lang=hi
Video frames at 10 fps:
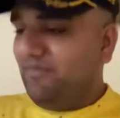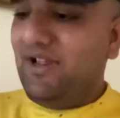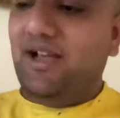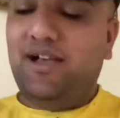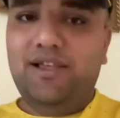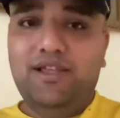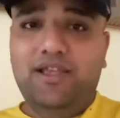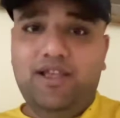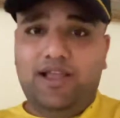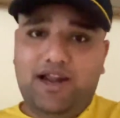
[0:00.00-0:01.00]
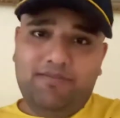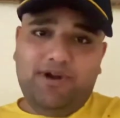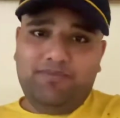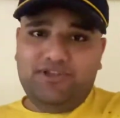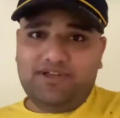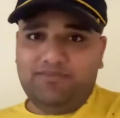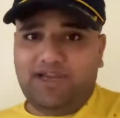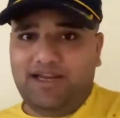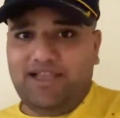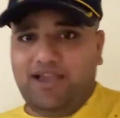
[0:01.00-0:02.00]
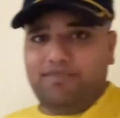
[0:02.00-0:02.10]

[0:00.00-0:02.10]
अपना हेलमेट भी चमका लिया है